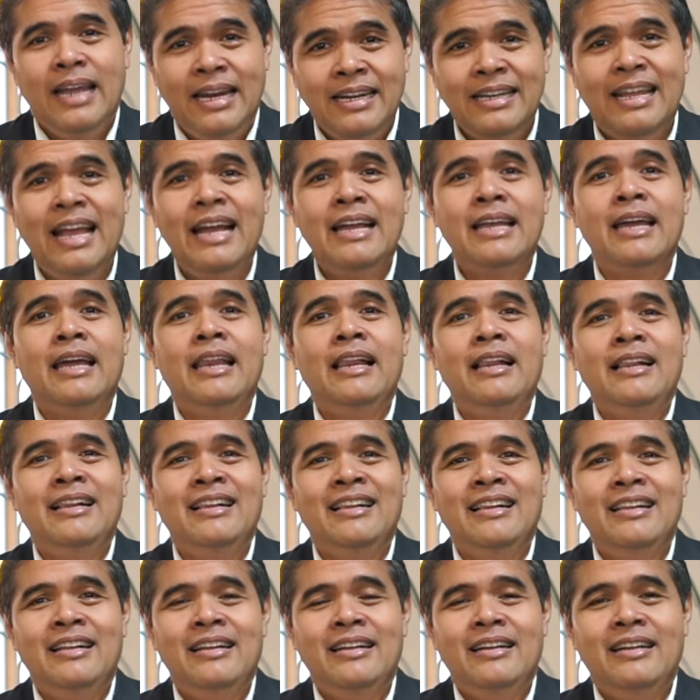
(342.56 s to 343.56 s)
dan gagal,
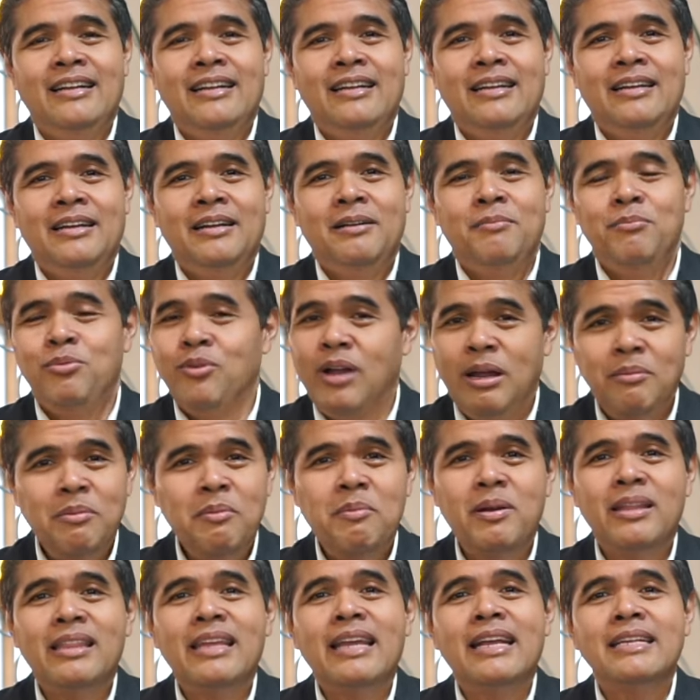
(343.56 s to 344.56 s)

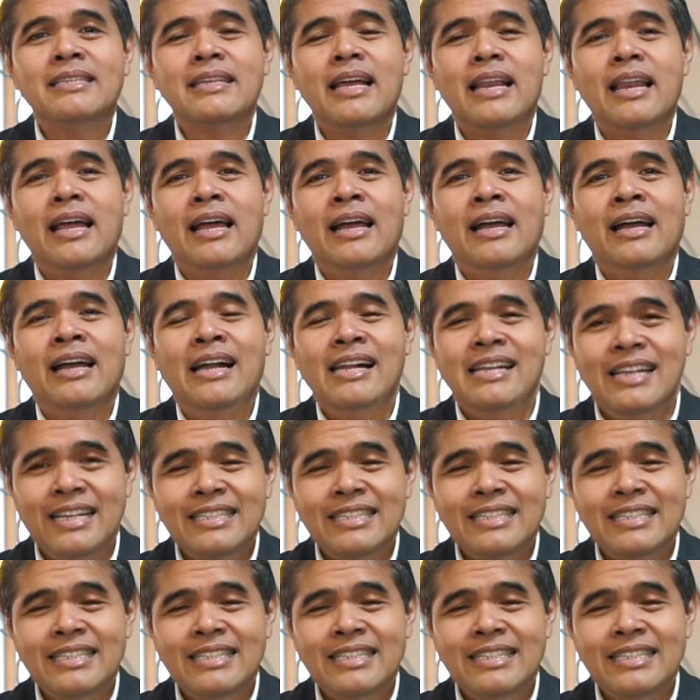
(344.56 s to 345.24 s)
bukan pemerintah yang salah,